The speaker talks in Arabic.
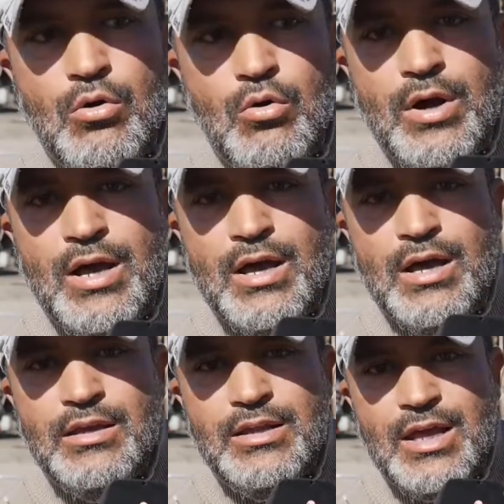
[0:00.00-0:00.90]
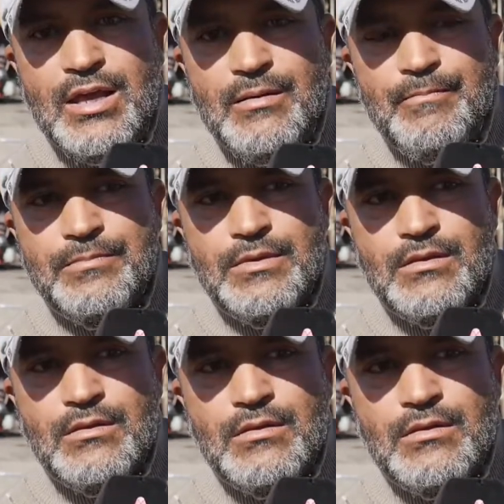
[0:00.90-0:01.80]
وإلى
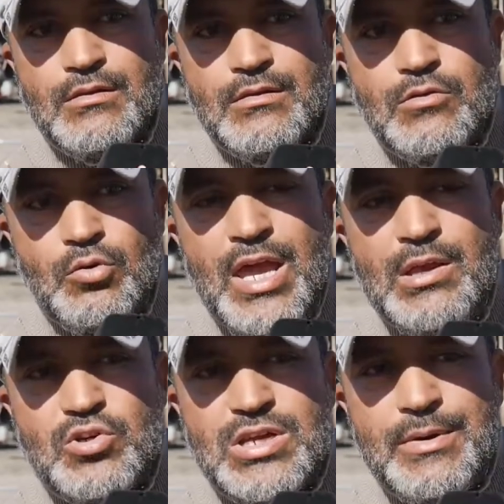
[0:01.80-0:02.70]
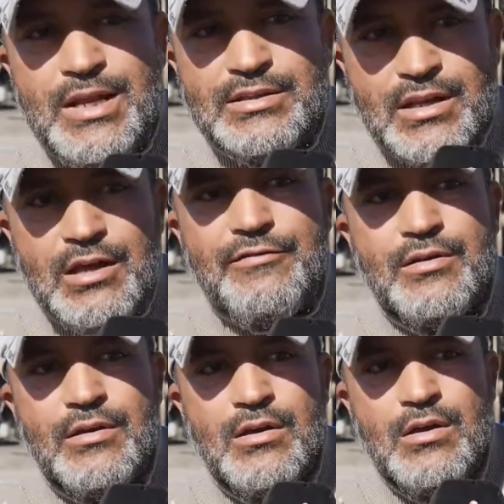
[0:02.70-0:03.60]
تلائم جميع الأطراف
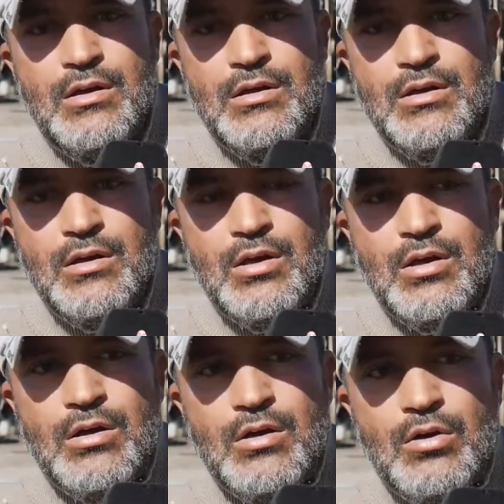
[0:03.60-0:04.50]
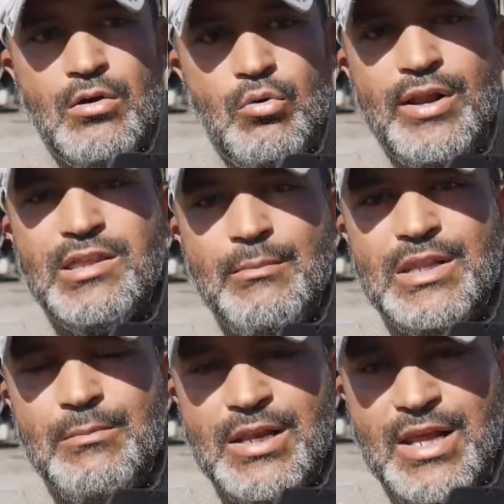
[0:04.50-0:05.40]

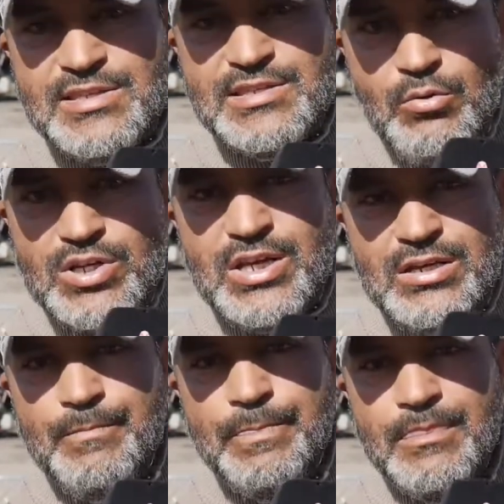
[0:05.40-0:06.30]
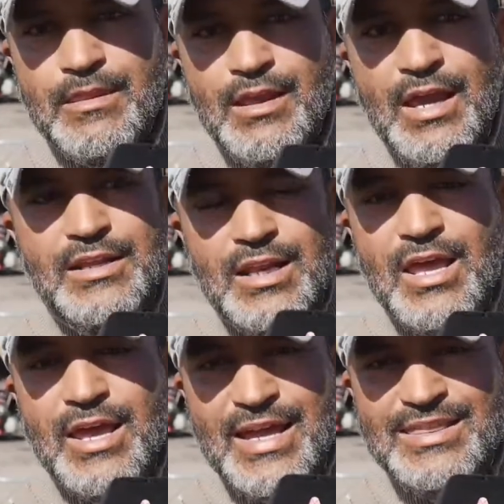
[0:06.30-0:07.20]
ونتمنى من الله عز وجل أن
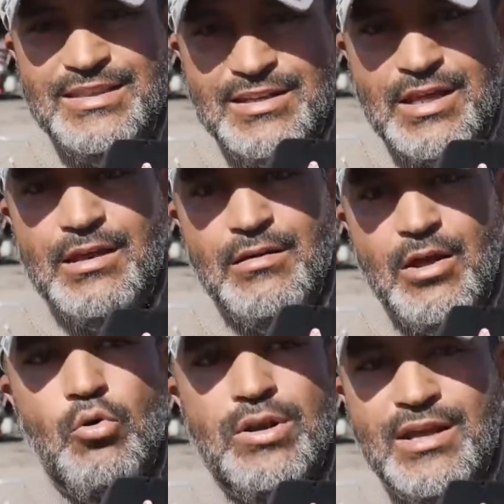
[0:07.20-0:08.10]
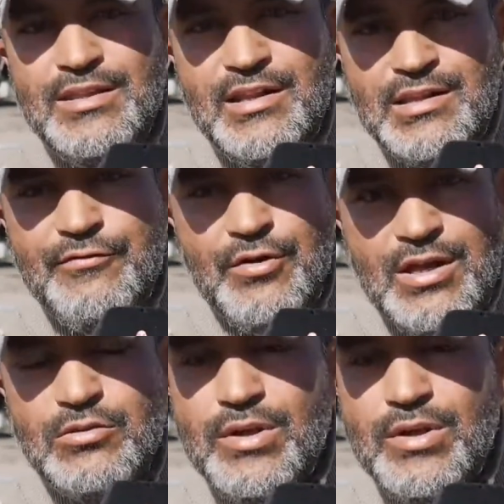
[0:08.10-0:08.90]
يلقى هذا النداء أقول هذا نداء فقط